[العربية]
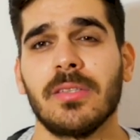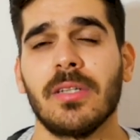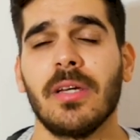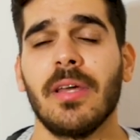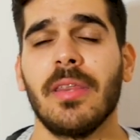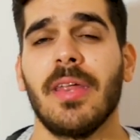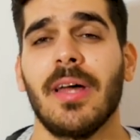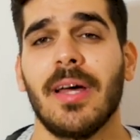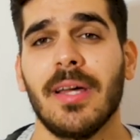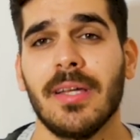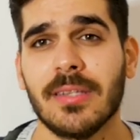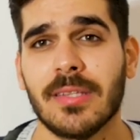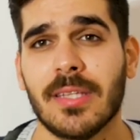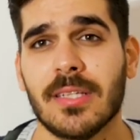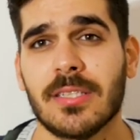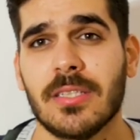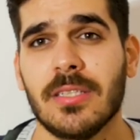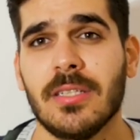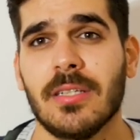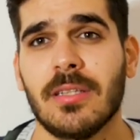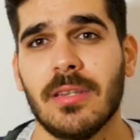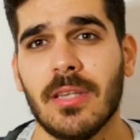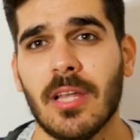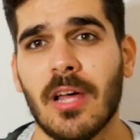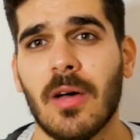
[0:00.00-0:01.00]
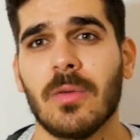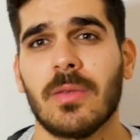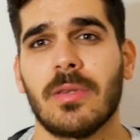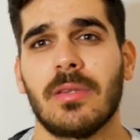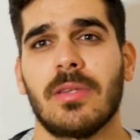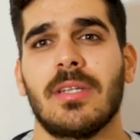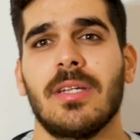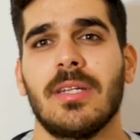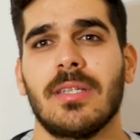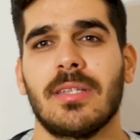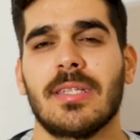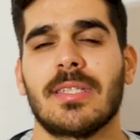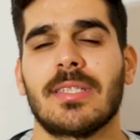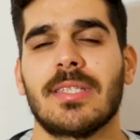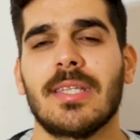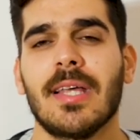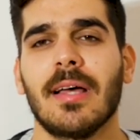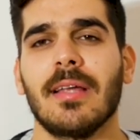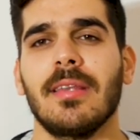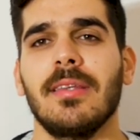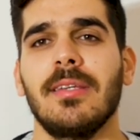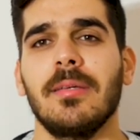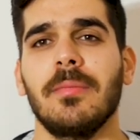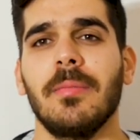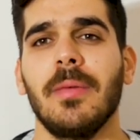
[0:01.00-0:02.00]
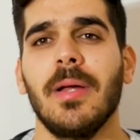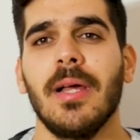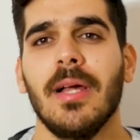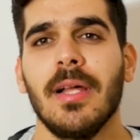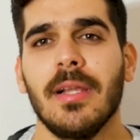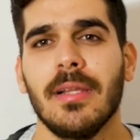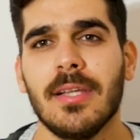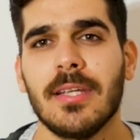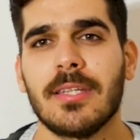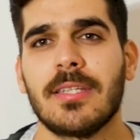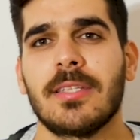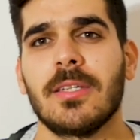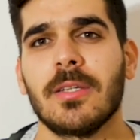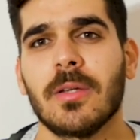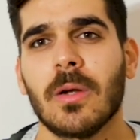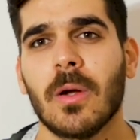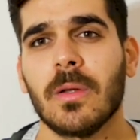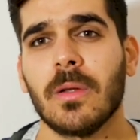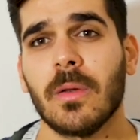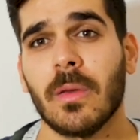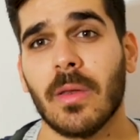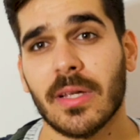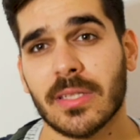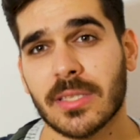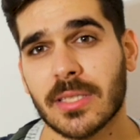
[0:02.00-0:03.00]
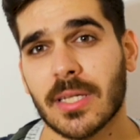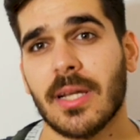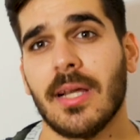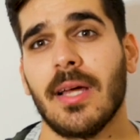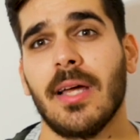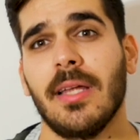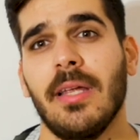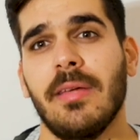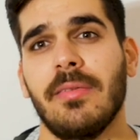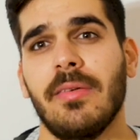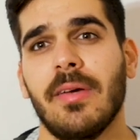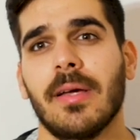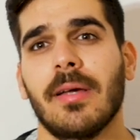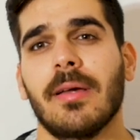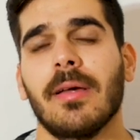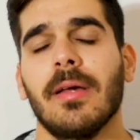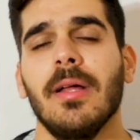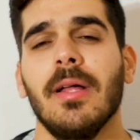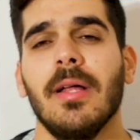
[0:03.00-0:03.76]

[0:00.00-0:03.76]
اذا انت كنت ناوي تريد تستخدم الاستيرويد اذا كان هدفك